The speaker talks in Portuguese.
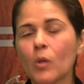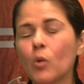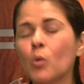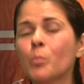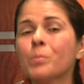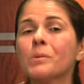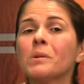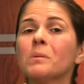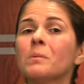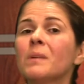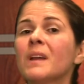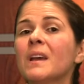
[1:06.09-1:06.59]
O
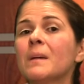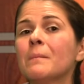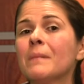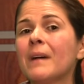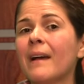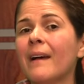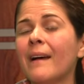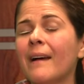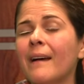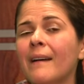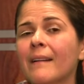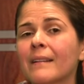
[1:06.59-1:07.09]
problema
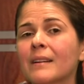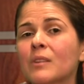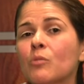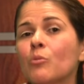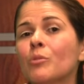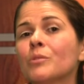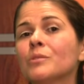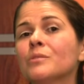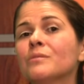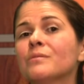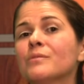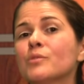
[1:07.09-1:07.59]
é ah,
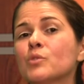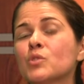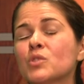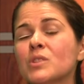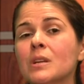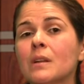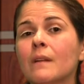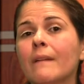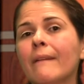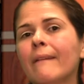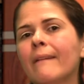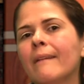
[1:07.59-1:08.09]
quando
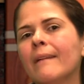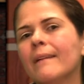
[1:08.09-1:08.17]
você